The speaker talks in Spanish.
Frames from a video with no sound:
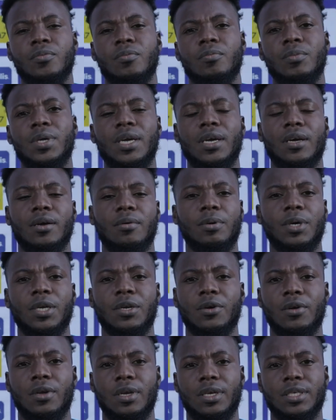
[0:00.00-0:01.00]
Mira,
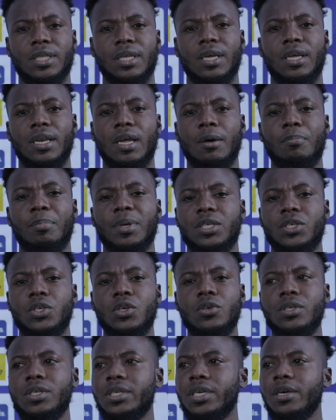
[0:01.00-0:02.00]
bueno, este, la
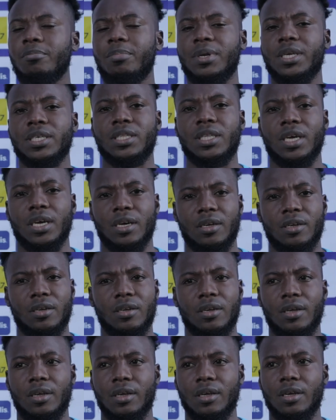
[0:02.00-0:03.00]
presión siempre está,
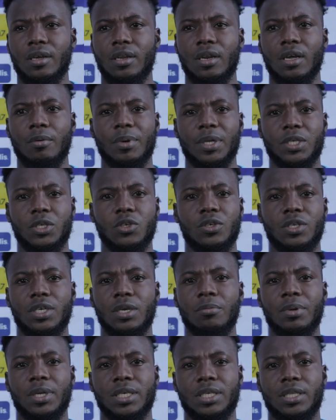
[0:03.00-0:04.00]
la presión
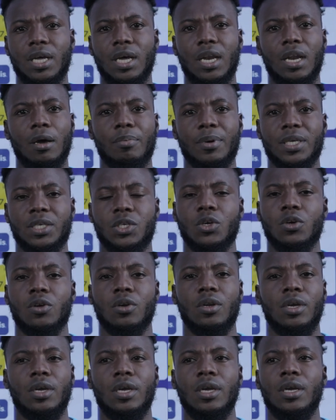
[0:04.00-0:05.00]
siempre está, la
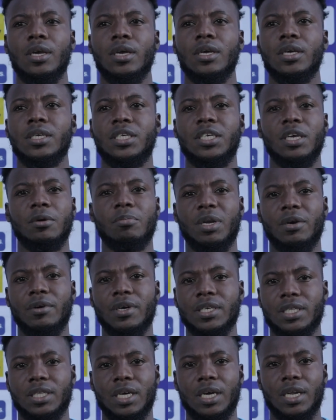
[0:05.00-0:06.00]
presión siempre
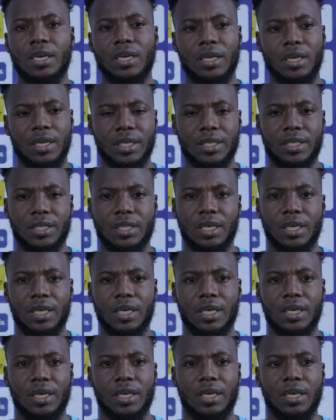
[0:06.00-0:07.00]
va a estar.
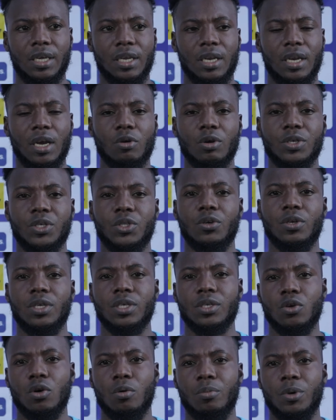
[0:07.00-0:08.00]
Este, la cuestión
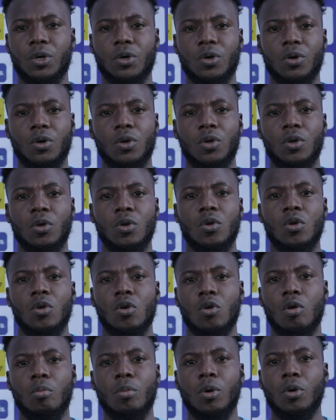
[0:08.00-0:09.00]
es cómo,
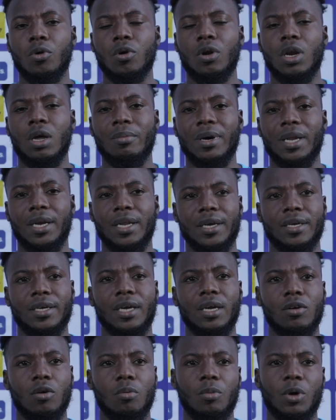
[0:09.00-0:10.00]
cómo uno la
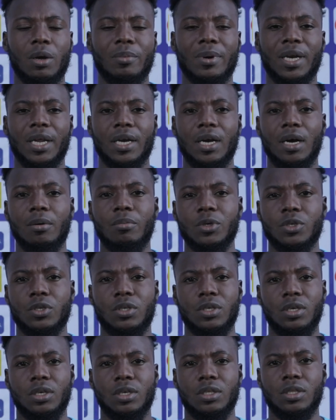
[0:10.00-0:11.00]
maneja, cómo la
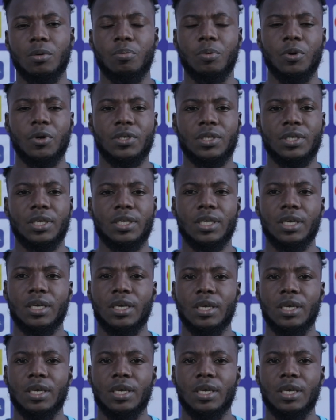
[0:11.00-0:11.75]
manejamos y te puedo decir de